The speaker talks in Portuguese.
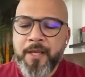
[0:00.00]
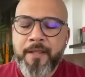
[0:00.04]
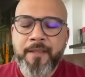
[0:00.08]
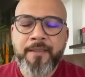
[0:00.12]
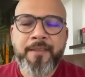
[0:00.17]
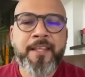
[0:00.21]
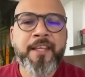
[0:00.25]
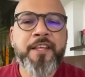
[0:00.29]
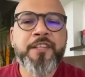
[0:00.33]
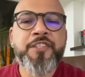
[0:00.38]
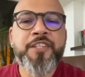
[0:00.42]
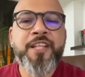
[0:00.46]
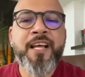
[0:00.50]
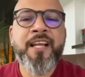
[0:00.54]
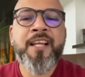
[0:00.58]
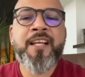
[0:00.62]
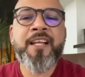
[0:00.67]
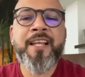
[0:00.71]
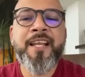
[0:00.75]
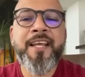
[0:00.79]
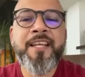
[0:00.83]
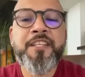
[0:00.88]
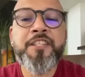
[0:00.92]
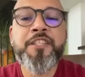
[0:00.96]
Desde as
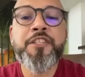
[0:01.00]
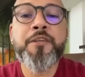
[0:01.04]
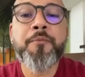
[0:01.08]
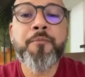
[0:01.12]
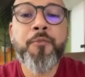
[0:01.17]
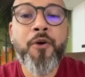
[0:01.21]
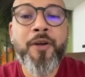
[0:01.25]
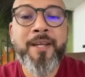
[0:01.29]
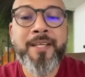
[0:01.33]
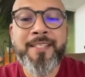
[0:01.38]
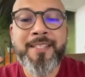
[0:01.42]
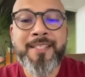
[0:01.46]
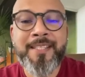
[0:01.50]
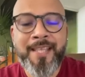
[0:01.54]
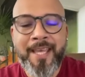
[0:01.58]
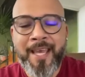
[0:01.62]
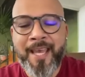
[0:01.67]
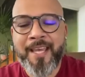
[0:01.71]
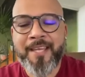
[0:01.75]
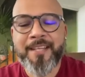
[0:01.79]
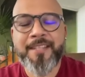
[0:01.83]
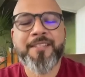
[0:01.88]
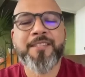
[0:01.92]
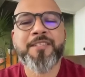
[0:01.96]
leis de
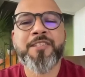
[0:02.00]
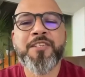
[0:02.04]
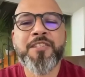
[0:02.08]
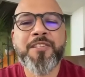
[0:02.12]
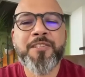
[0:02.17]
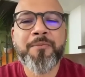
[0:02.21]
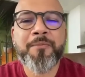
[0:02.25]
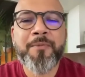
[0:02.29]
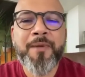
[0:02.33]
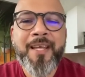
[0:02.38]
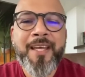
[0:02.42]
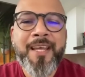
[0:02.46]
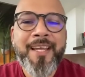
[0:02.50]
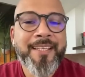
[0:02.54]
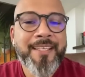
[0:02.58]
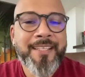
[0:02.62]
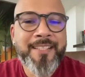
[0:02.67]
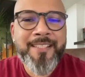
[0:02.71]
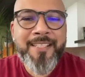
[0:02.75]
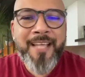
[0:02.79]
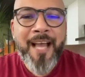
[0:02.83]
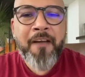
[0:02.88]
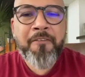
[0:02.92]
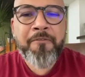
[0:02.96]
Moisés,
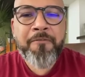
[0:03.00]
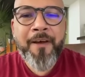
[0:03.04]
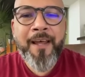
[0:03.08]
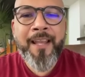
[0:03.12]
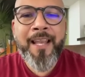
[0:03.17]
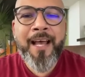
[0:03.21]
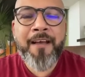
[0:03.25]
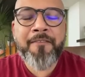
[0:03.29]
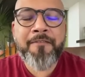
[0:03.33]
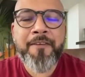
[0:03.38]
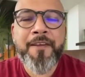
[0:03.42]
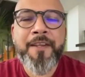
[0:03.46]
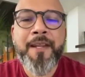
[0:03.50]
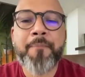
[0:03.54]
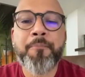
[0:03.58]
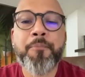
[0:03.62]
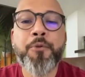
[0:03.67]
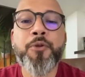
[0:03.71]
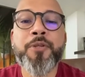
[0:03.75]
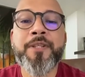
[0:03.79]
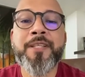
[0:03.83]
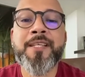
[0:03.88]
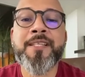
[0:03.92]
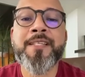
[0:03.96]
que já falava na
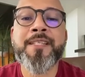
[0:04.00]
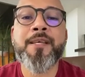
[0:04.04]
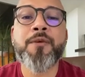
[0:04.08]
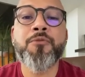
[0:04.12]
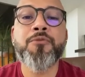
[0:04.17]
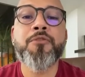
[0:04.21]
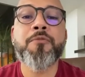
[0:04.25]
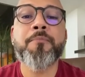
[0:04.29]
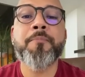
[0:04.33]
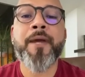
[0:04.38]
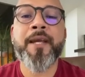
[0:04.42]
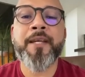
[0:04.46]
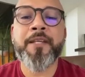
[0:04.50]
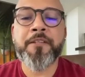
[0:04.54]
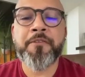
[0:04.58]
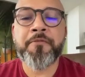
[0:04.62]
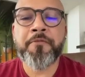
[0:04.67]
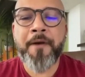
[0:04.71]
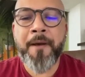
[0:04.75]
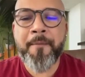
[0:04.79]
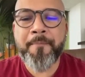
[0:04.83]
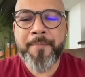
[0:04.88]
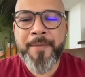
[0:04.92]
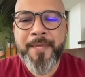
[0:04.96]
proteção do bem de
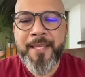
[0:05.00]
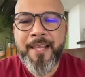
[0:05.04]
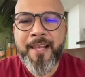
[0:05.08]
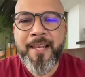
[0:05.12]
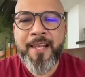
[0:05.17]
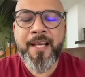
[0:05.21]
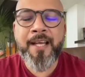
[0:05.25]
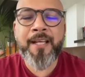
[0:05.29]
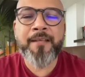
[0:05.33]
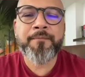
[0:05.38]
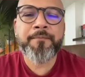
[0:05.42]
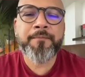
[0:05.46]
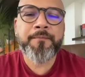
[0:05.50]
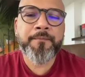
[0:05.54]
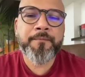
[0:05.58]
família,